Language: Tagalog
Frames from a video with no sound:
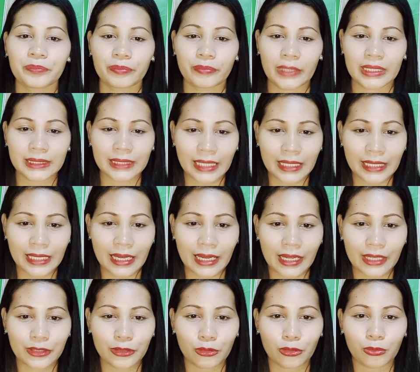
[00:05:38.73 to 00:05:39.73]

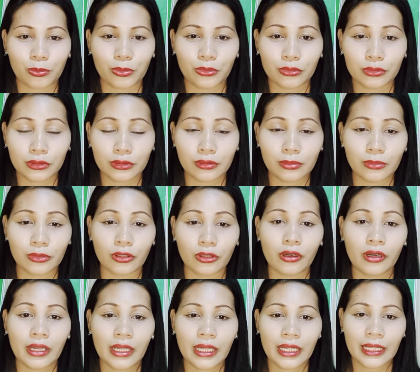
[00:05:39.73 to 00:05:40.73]
masaya yung puso
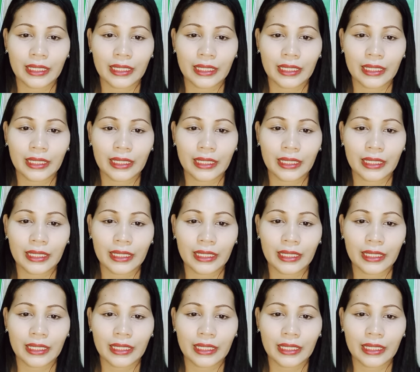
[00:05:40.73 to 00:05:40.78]
mo